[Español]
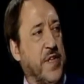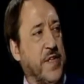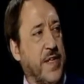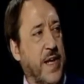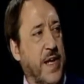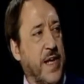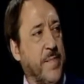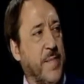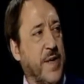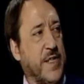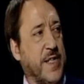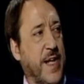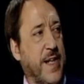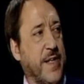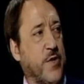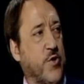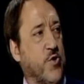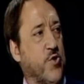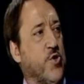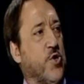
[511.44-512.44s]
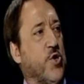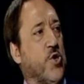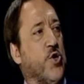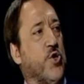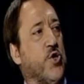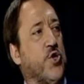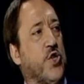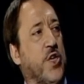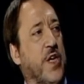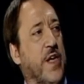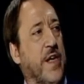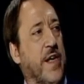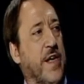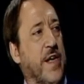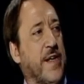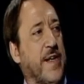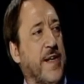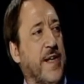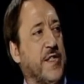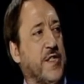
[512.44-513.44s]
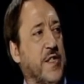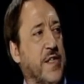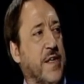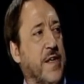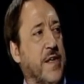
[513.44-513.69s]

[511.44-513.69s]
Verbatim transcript: porcentaje más alto de RH